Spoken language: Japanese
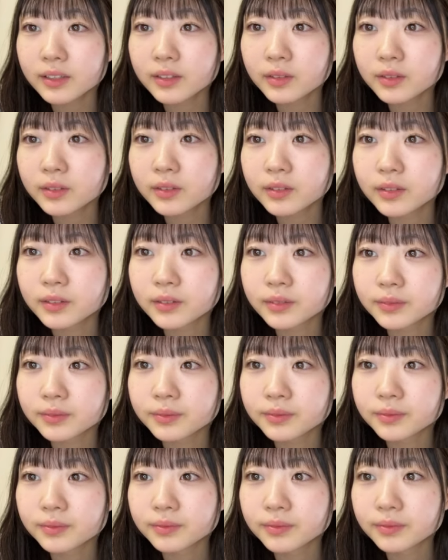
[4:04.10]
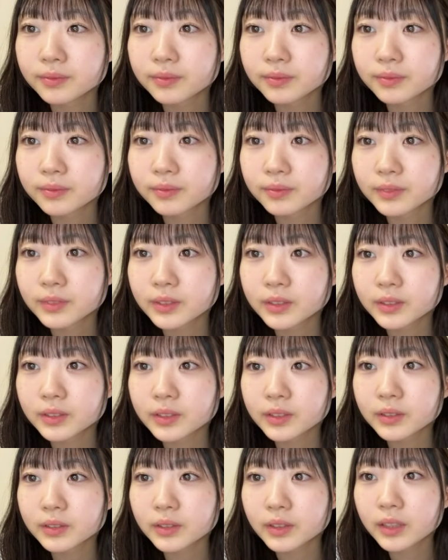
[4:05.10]
とう今日
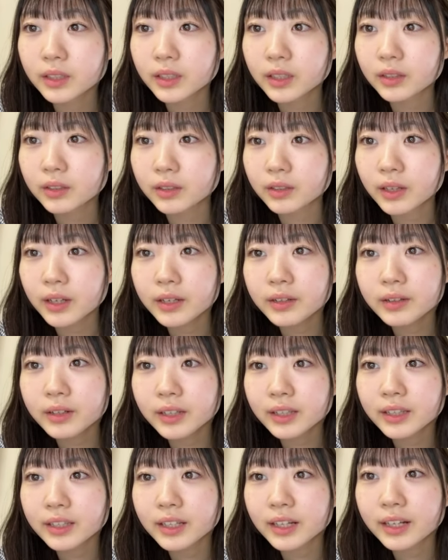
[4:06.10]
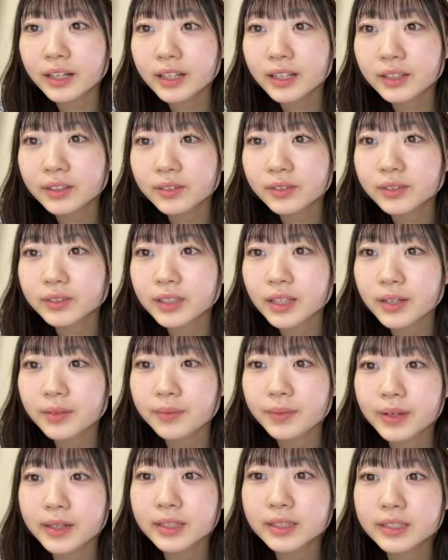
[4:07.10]
仕事だからあよかったありがとうござい
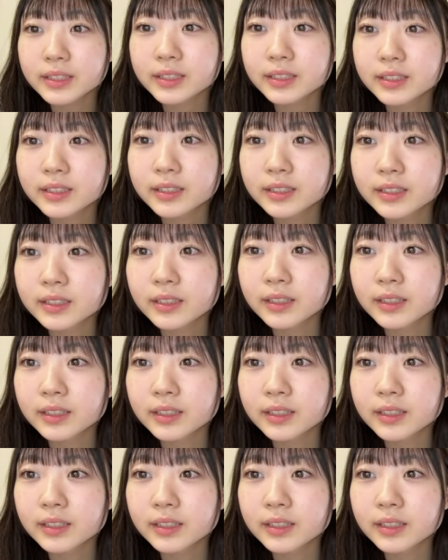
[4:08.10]
ます、